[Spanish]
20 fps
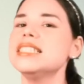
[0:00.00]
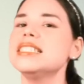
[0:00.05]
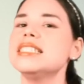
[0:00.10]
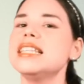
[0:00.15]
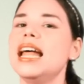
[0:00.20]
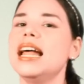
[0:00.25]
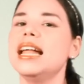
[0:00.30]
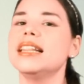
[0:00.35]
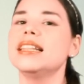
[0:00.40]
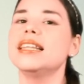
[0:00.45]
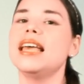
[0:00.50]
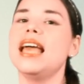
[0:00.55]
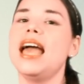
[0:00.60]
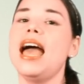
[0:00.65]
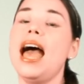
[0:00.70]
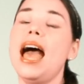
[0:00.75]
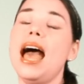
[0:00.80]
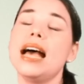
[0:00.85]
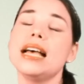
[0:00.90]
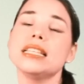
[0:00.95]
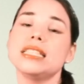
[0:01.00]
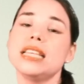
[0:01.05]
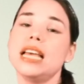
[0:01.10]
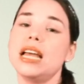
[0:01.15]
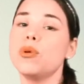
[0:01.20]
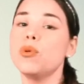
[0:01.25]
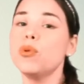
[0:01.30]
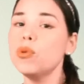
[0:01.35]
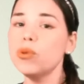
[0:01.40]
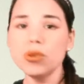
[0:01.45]
Islandia hace
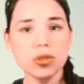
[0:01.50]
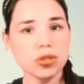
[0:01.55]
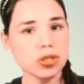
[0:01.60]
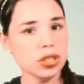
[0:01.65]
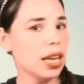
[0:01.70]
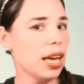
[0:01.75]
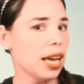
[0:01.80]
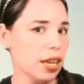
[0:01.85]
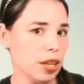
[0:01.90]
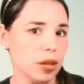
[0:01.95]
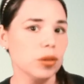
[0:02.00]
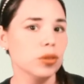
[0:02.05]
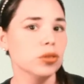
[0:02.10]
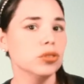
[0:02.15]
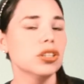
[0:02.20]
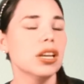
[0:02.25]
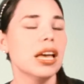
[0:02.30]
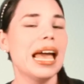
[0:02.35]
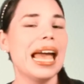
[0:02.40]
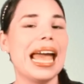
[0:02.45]
algunos años